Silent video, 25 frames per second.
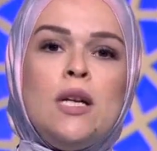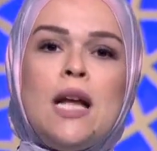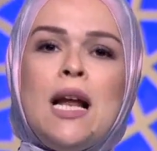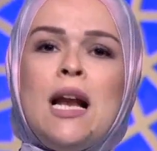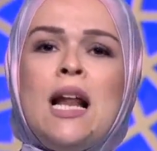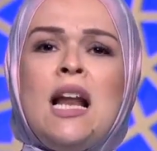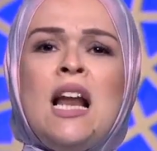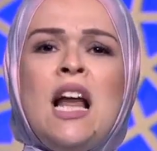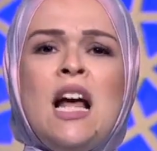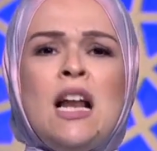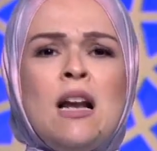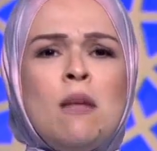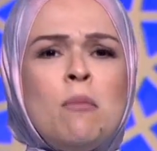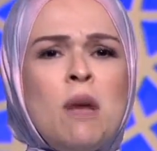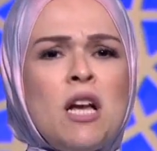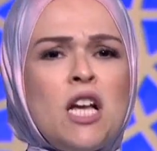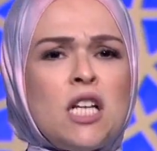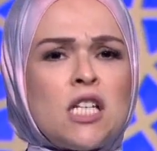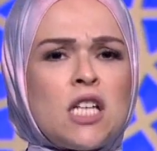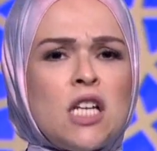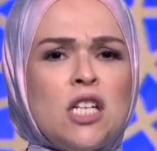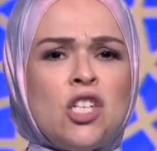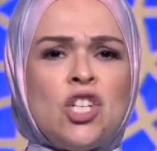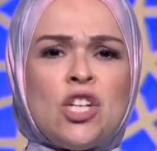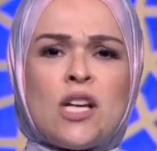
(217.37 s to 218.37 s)
لا لا لا انا ما
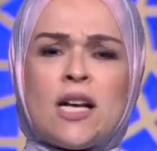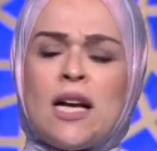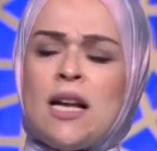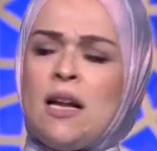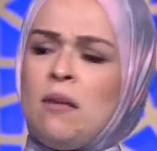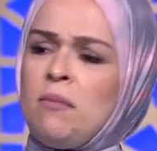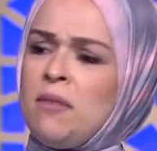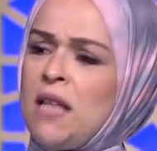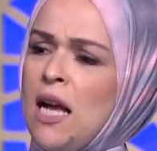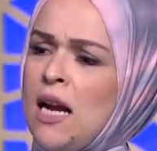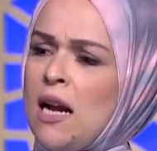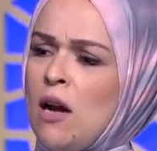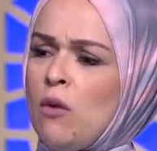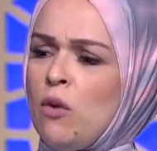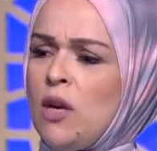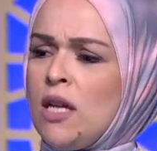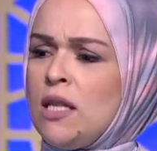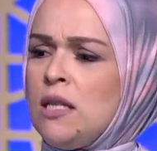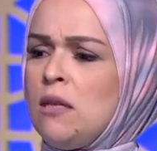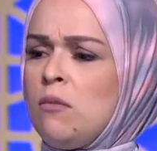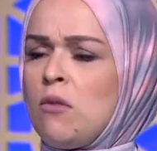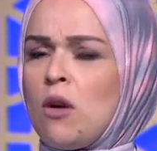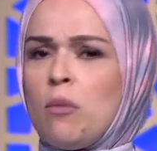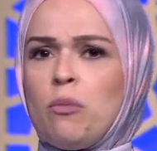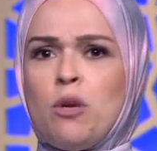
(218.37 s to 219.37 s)
يحصليش الكلام ده انا
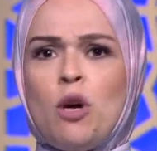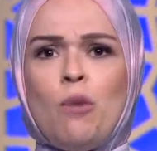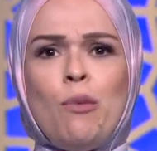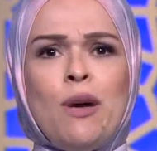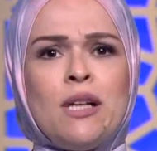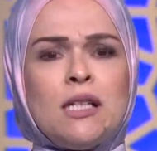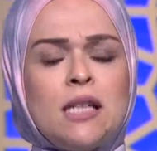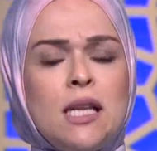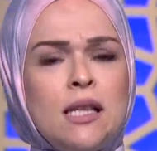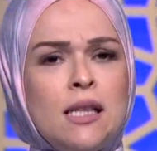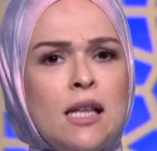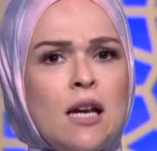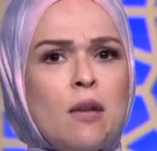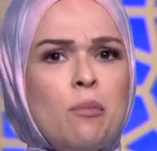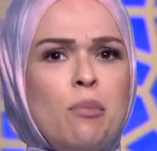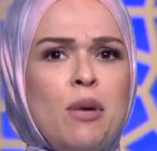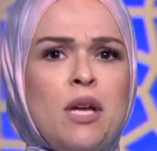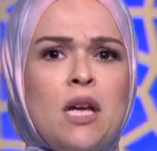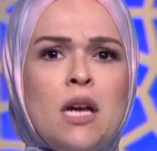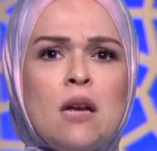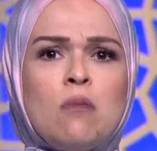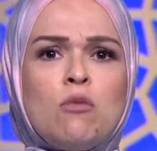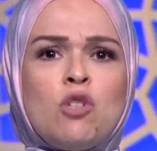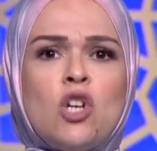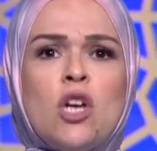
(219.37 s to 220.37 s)
اولادي مربيهم احسن
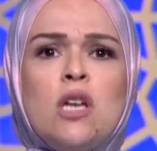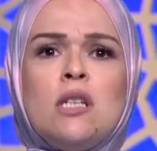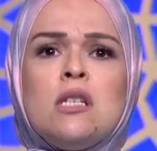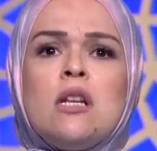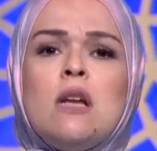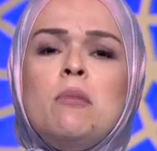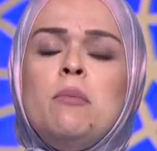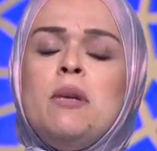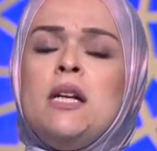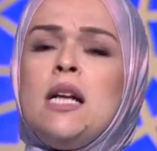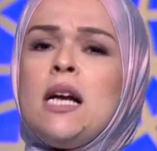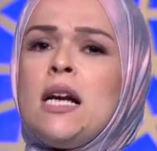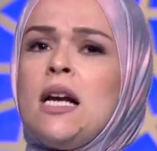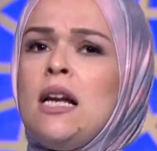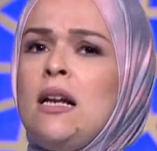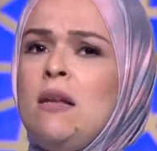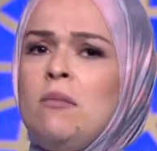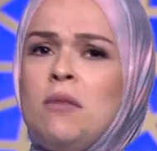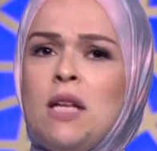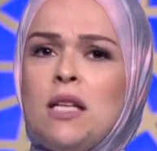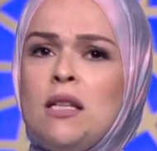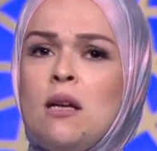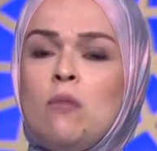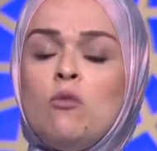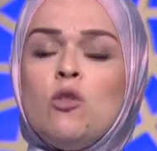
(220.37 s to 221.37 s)
تربيه انا مش هيحصل بينا الكلام
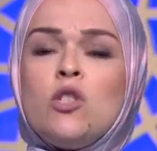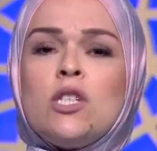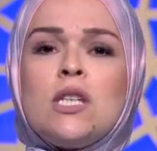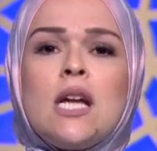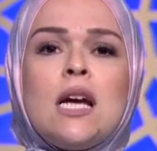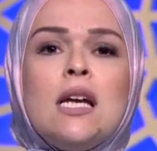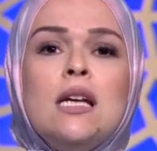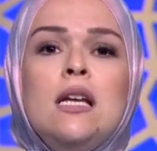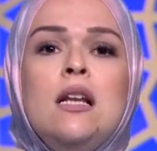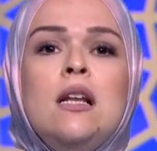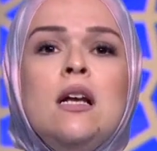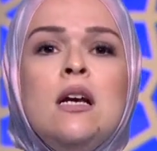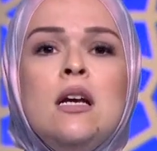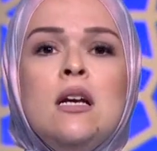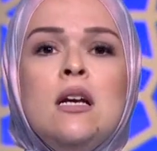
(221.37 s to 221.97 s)
ده ده مستحيل